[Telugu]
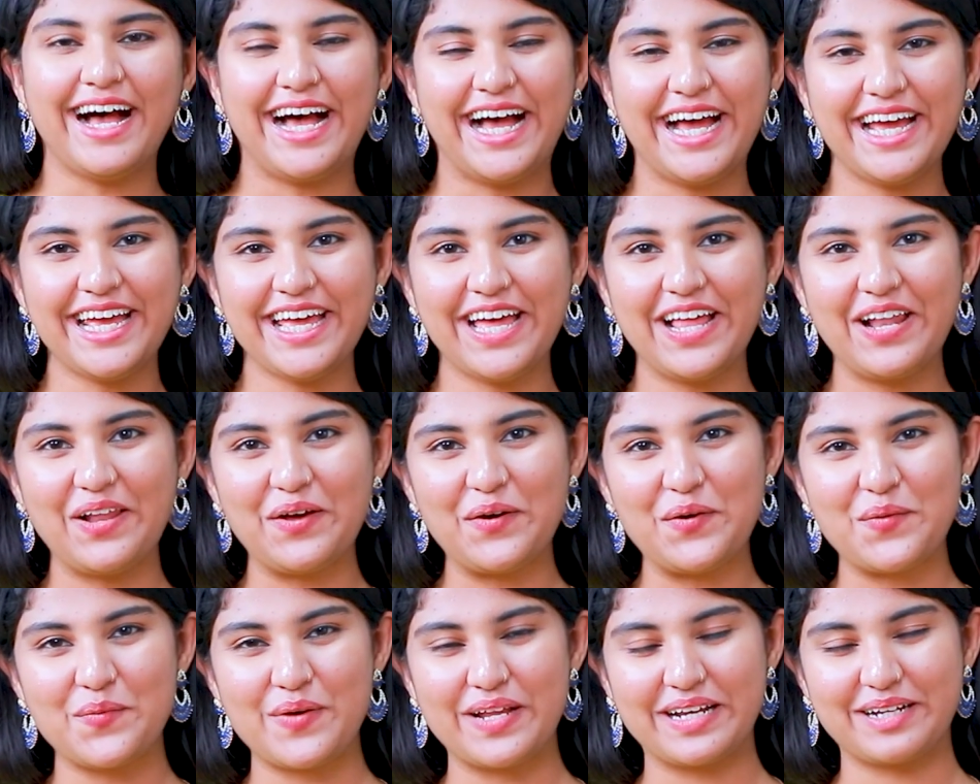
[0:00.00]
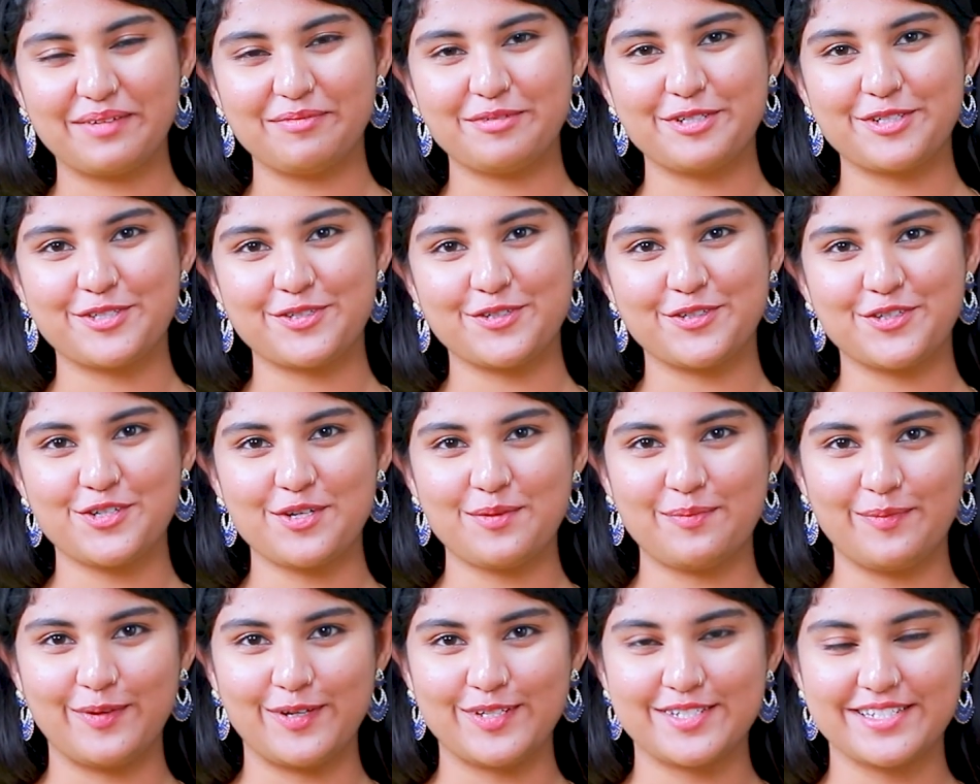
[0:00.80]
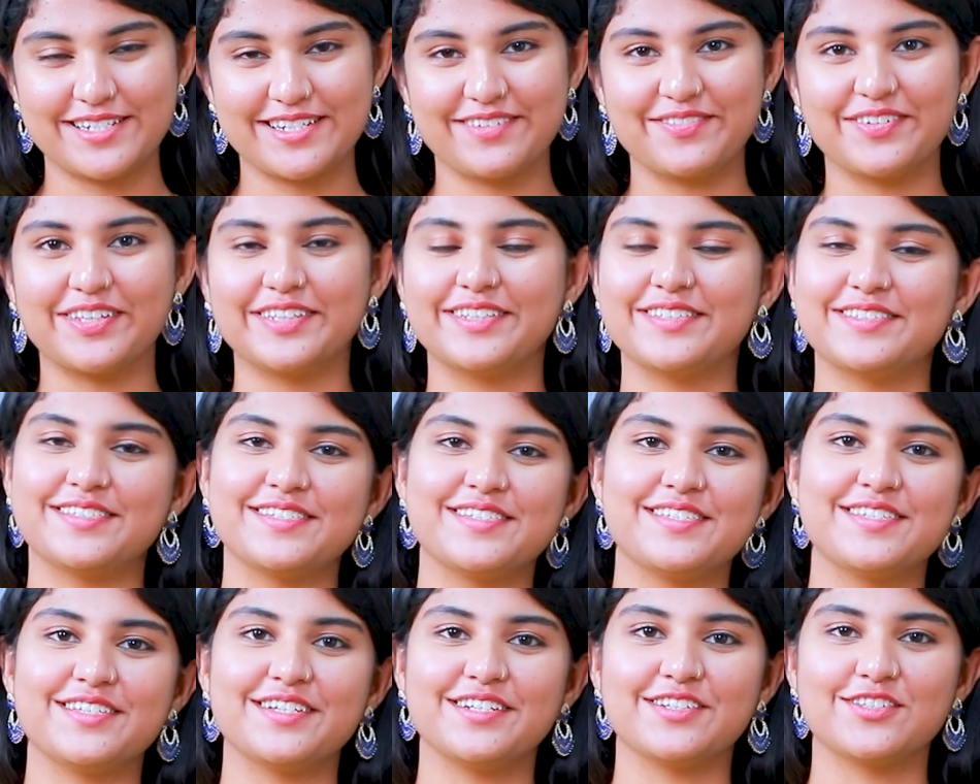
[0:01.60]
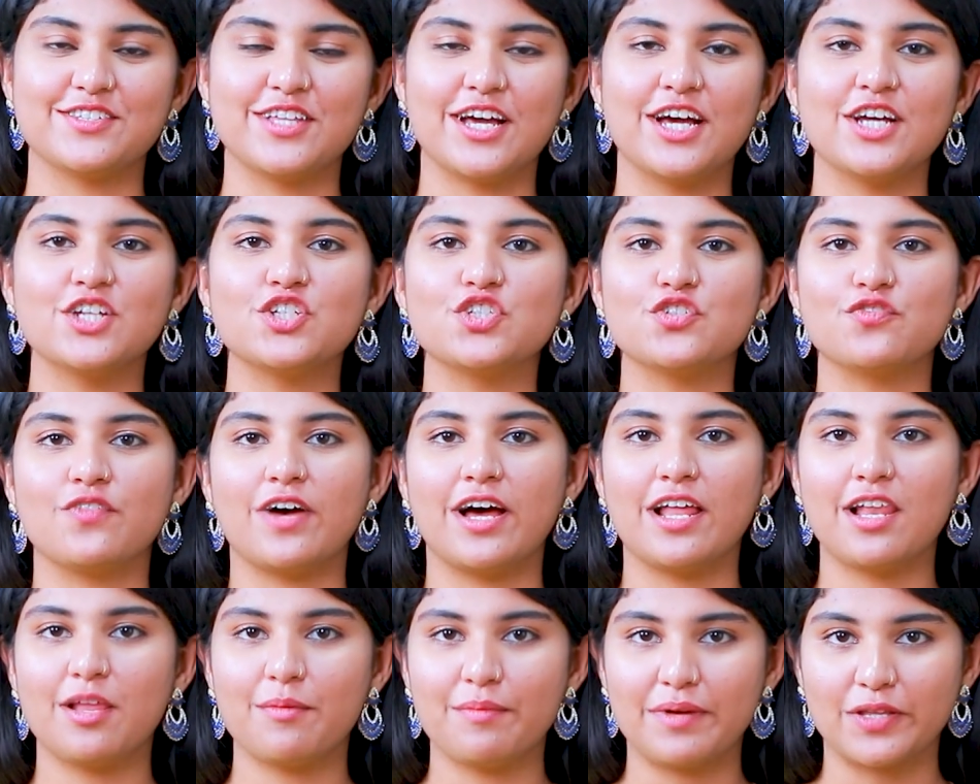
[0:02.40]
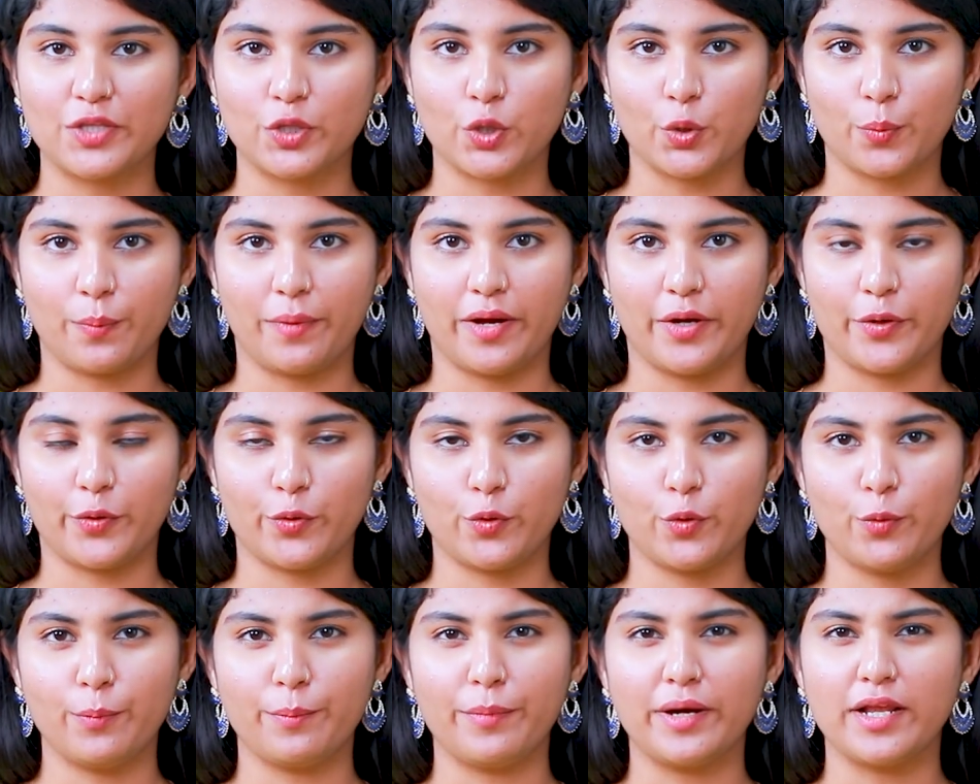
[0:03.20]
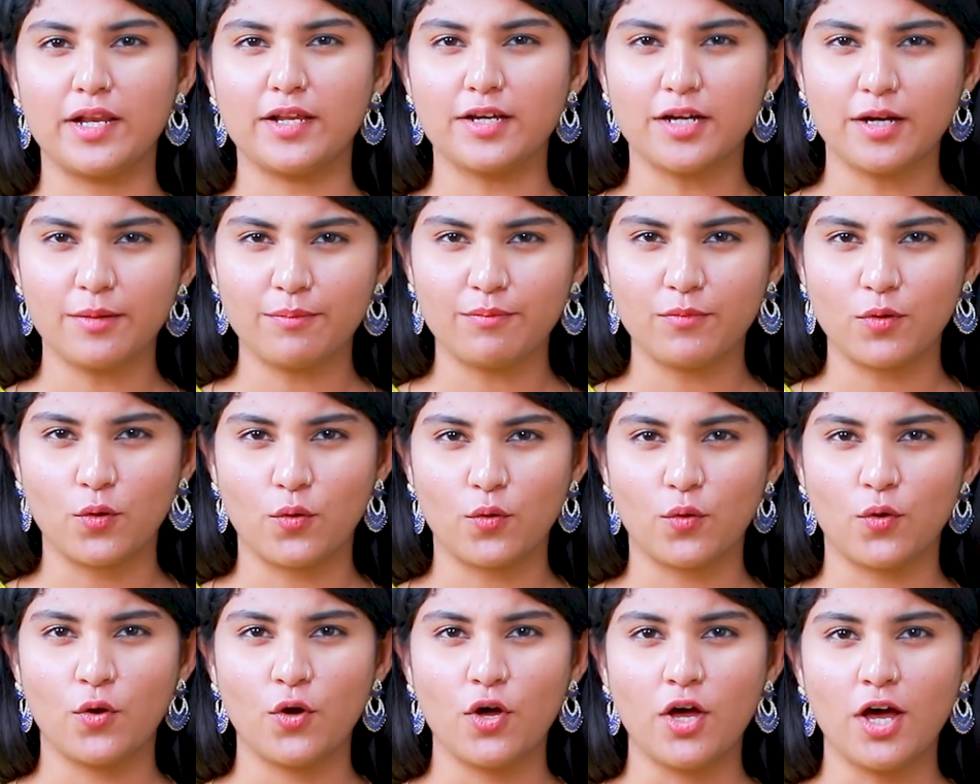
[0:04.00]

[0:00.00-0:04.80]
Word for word: హాయ్ హలో వెల్కమ్ టు సోషల్ పోస్ట్ టీవీ దిస్ ఇస్ చరిత జివాళ్ళ మనతో పాటు బలగంలో